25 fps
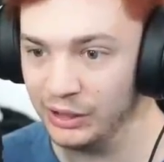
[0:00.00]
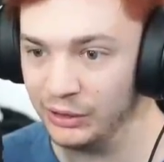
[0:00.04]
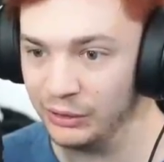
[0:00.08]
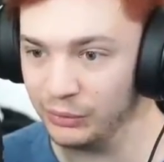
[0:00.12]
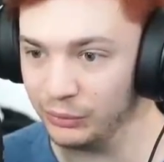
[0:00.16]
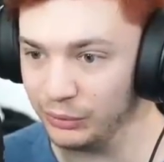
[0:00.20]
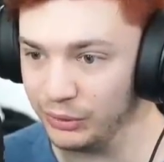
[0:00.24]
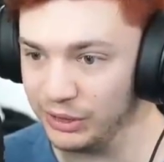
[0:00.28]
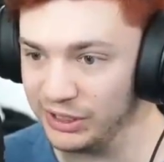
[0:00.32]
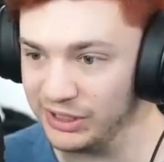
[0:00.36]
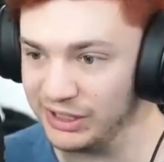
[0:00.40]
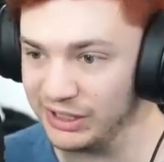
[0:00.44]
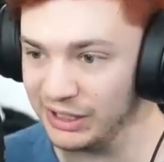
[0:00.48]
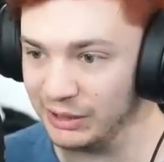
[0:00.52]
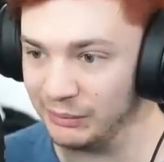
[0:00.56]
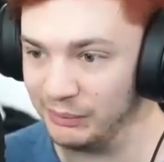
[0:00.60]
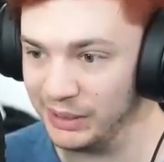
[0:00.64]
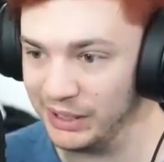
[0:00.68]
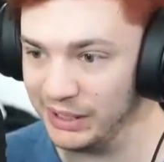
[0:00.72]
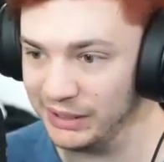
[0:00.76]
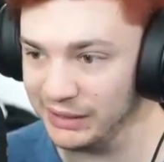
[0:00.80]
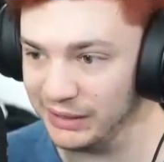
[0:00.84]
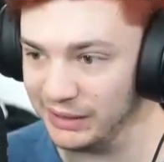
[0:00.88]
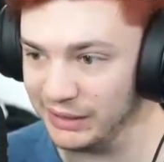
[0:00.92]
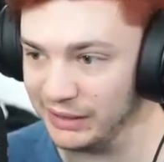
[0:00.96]

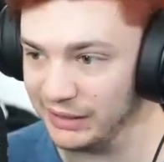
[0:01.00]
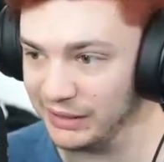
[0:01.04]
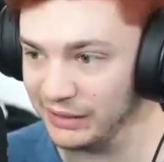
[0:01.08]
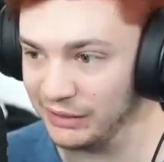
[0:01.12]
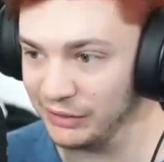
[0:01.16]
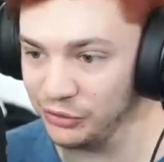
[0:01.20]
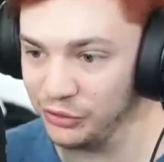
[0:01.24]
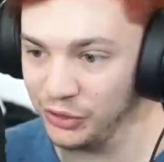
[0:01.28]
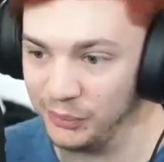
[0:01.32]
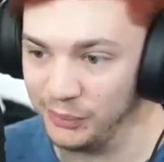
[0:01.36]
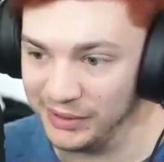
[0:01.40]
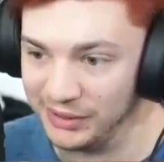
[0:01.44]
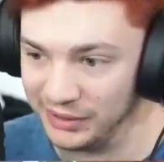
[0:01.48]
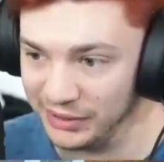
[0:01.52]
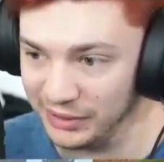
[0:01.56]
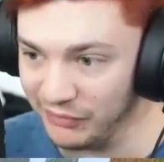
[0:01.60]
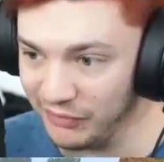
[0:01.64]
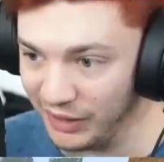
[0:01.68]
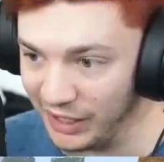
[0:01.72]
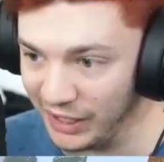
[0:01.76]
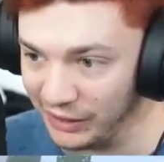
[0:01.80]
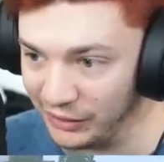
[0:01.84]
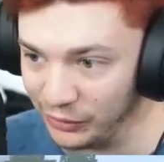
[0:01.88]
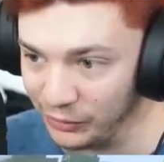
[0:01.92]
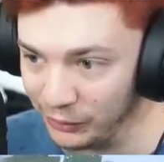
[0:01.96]
originalmente era solamente di
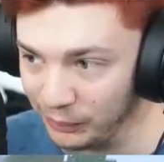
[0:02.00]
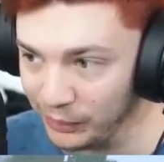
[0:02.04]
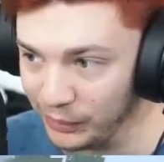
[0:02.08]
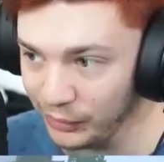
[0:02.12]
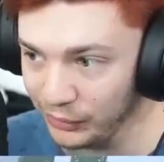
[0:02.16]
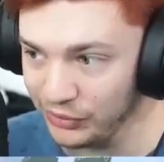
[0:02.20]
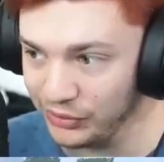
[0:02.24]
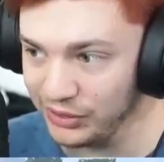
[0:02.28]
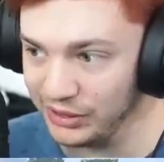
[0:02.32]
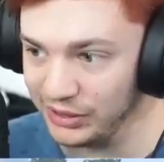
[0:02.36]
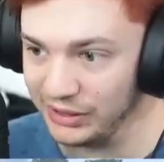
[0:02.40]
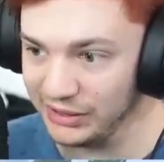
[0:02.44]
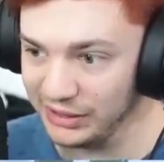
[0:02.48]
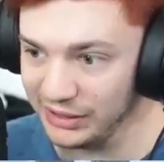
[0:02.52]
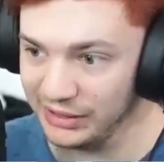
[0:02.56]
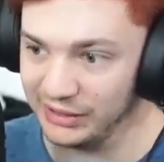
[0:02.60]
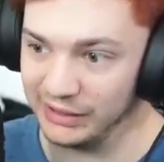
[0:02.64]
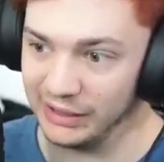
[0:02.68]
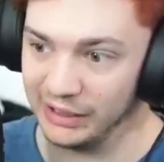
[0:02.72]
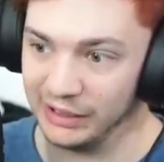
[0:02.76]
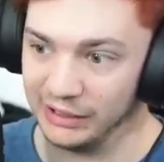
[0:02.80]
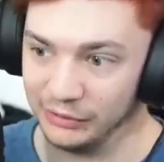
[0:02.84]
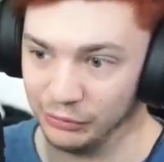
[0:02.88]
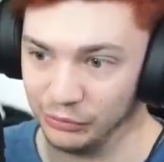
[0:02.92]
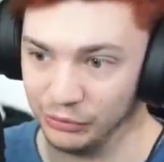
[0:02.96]
Venom, però sì, c'è
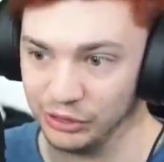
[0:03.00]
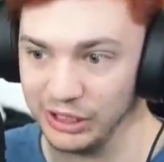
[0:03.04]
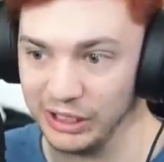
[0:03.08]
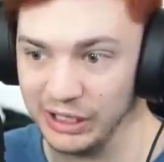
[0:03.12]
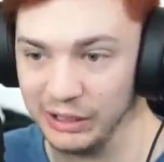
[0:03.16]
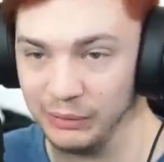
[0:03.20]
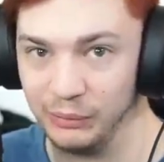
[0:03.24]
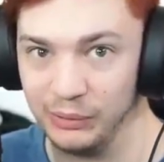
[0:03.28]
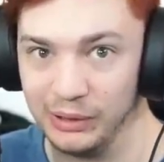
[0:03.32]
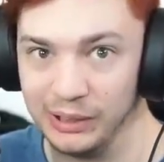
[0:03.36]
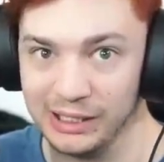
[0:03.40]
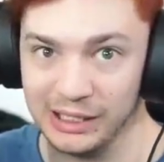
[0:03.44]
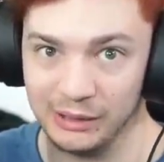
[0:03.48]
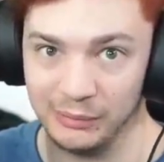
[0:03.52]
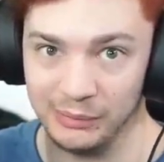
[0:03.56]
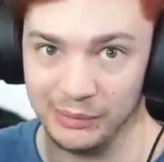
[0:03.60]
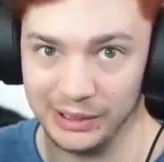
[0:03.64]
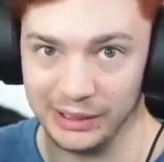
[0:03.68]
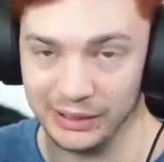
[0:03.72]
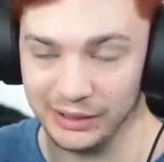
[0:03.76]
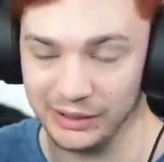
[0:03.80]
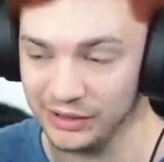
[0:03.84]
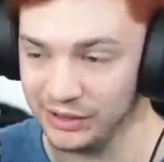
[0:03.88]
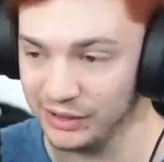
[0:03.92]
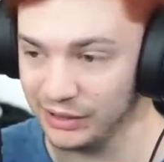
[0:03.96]
Thanos che è quella la
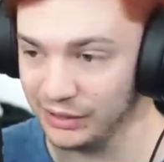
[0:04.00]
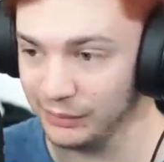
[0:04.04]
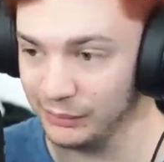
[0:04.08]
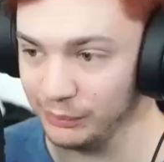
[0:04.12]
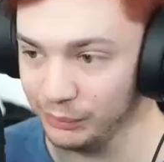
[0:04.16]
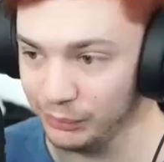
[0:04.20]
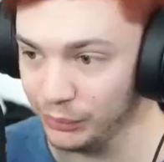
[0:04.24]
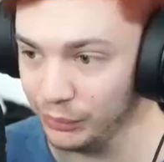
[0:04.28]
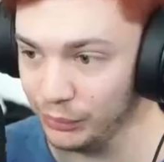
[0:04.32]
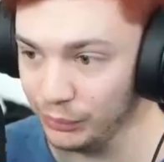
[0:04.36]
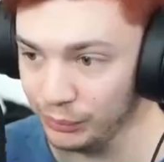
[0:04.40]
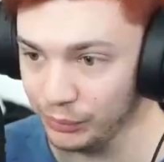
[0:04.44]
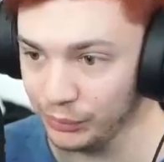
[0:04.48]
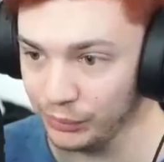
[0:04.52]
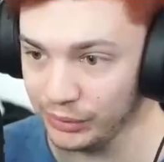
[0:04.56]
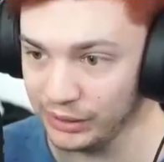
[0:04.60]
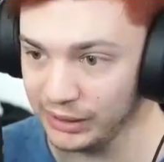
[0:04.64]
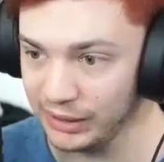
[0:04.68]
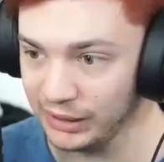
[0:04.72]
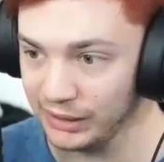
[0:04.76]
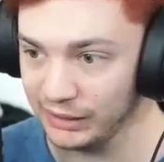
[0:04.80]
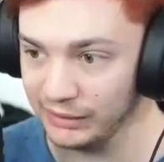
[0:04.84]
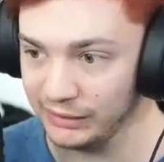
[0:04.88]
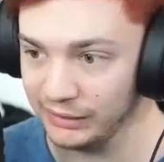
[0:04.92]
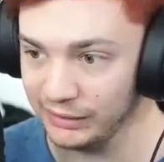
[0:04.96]
minaccia più
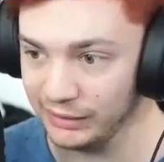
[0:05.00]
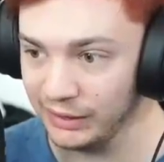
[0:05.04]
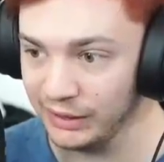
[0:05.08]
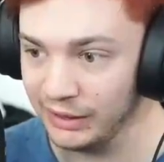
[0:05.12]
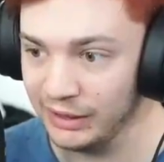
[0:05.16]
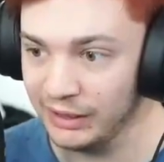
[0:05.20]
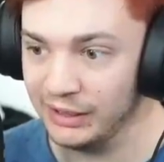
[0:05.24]
importante.